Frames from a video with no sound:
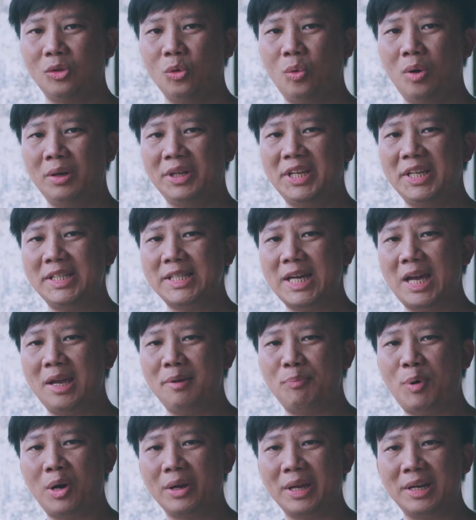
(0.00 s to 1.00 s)
ตัว ดี เจ ไอ
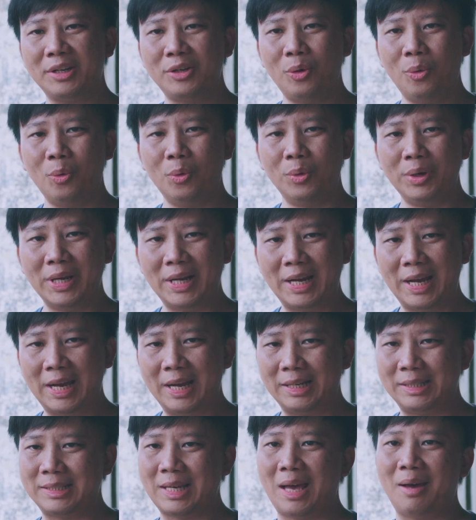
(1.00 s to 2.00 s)
Pocket ทู เนี่ยนะ
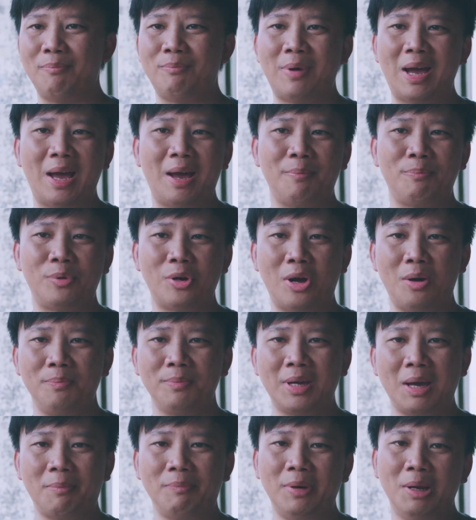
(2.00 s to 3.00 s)
ฮะจะมาพร้อม
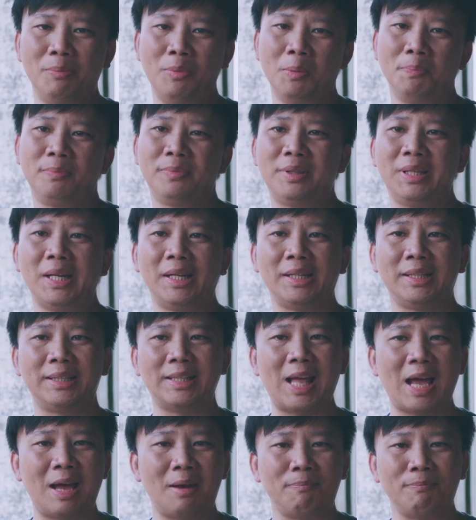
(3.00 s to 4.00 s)
กับระบบติด
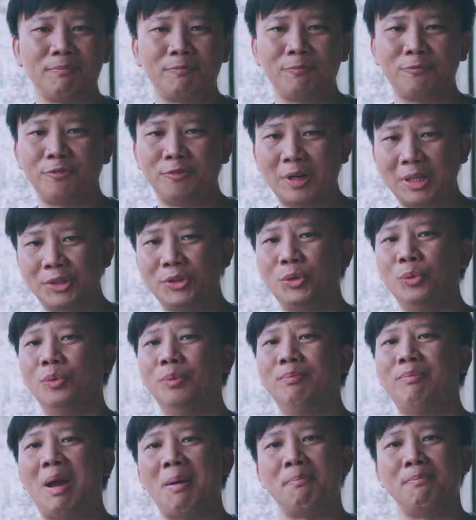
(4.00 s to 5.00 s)
ตามวัตถุ
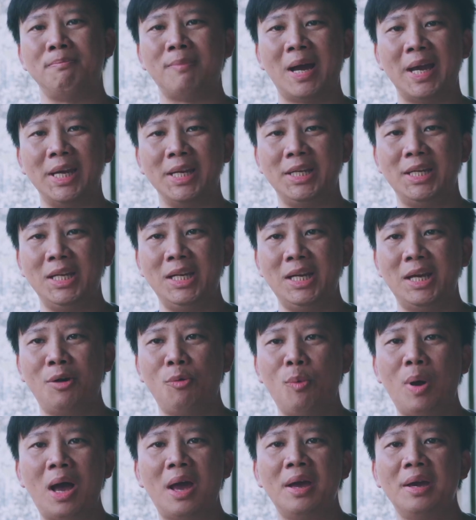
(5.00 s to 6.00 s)
แบบใหม่ที่เรี
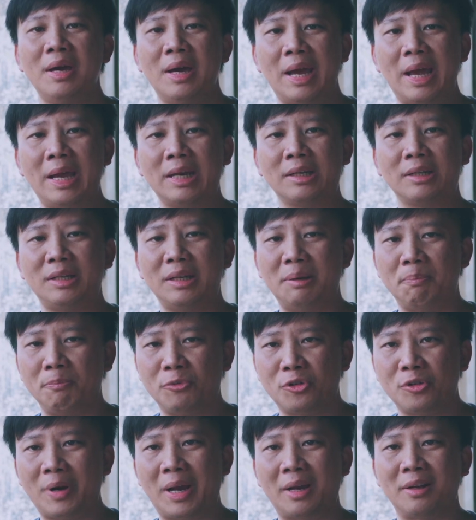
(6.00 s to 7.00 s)
ยกว่า Active
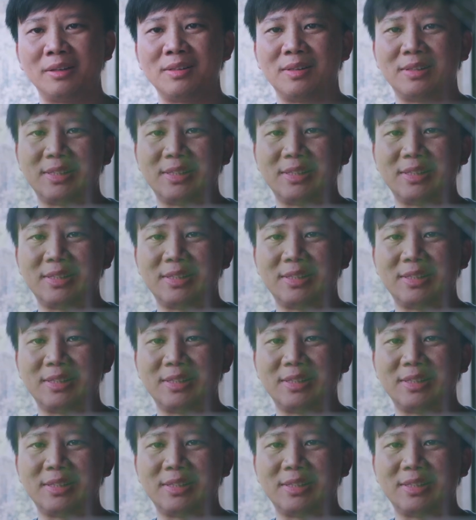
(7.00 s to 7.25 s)
Track